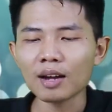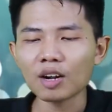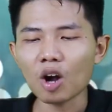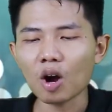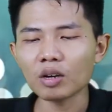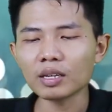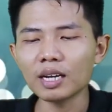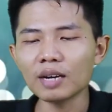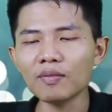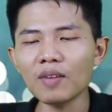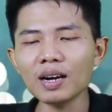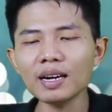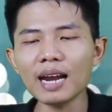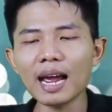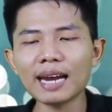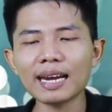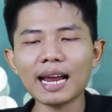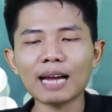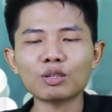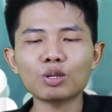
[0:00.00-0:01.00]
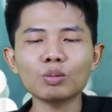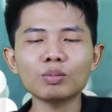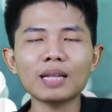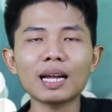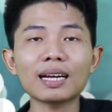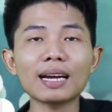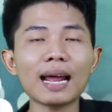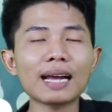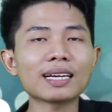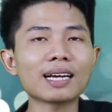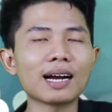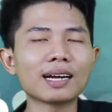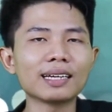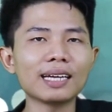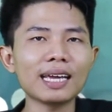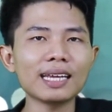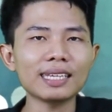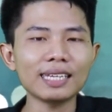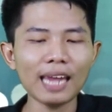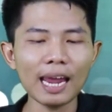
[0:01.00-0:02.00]
Còn những vấn đề nào chúng ta đang cần
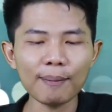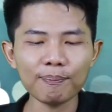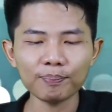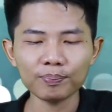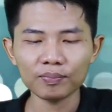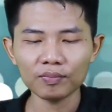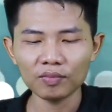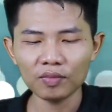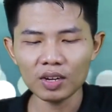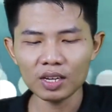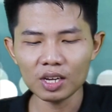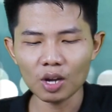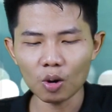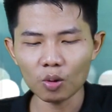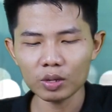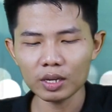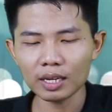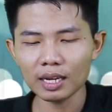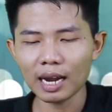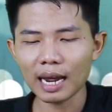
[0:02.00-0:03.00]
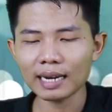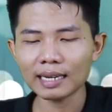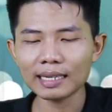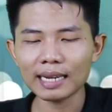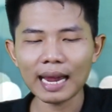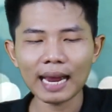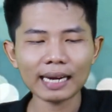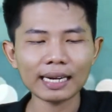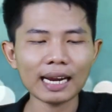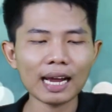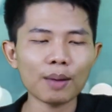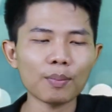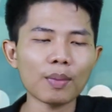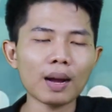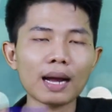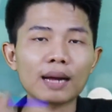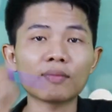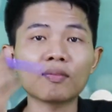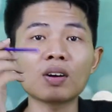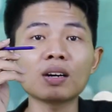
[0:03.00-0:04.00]
ghi chép, ví dụ như những anh chàng nào
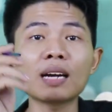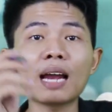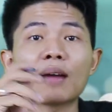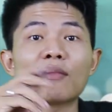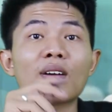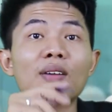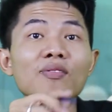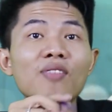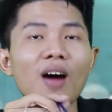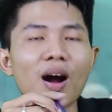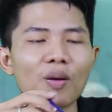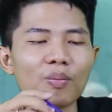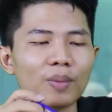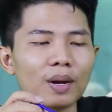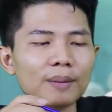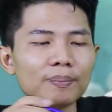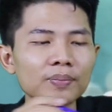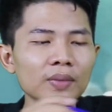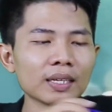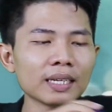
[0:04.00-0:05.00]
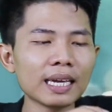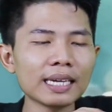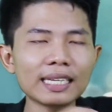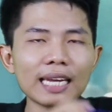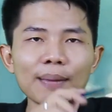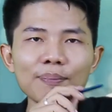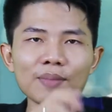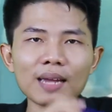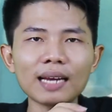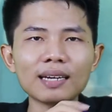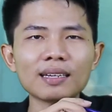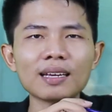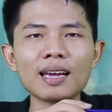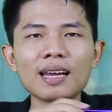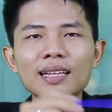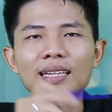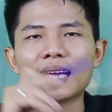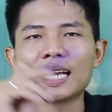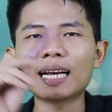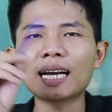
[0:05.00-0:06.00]
mà vấn đề văn phòng á, ghi chép nhanh,
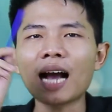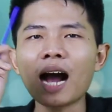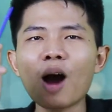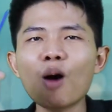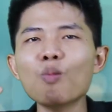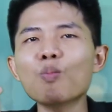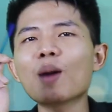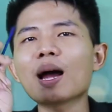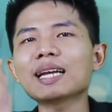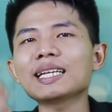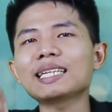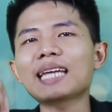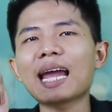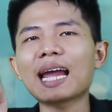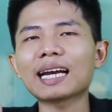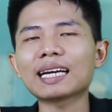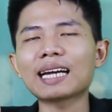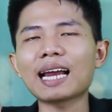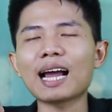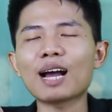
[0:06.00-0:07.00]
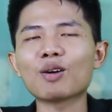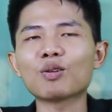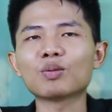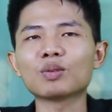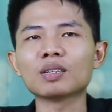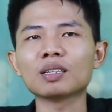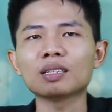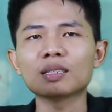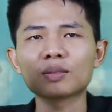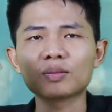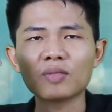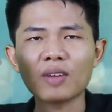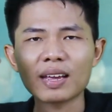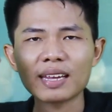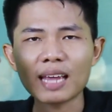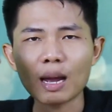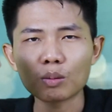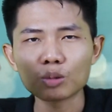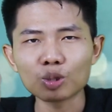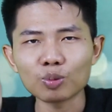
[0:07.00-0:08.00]
thì không anh chàng nào về
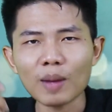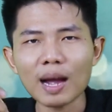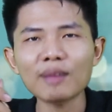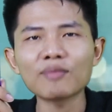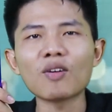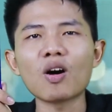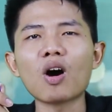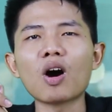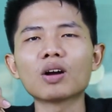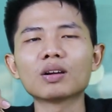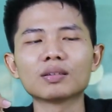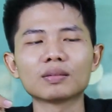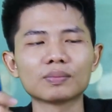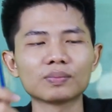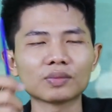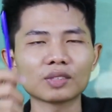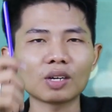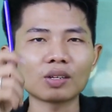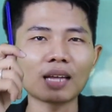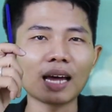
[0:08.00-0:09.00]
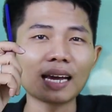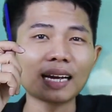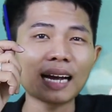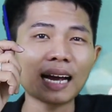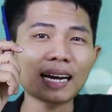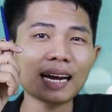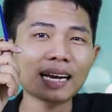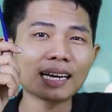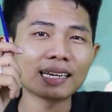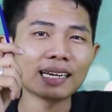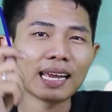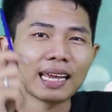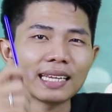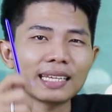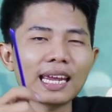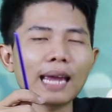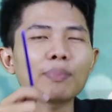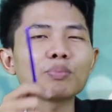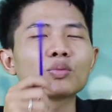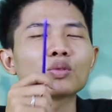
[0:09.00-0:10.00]
dòng smartphone có thể khả năng ghi
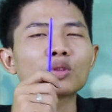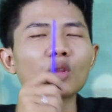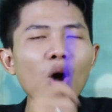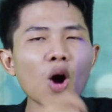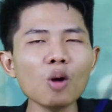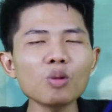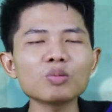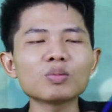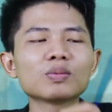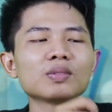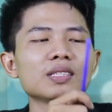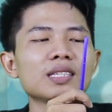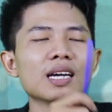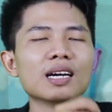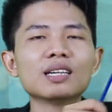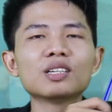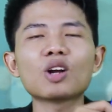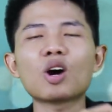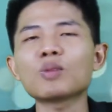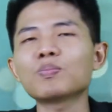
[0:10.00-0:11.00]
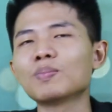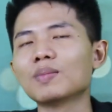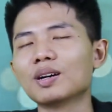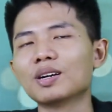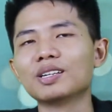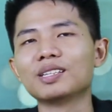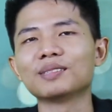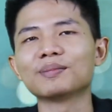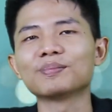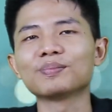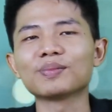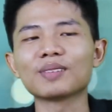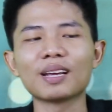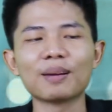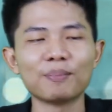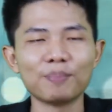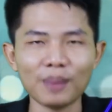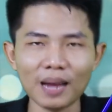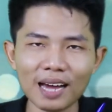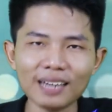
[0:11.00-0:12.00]
chép tốt như Note 10
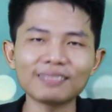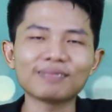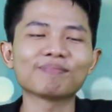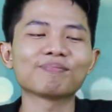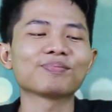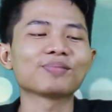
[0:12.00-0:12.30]
Plus.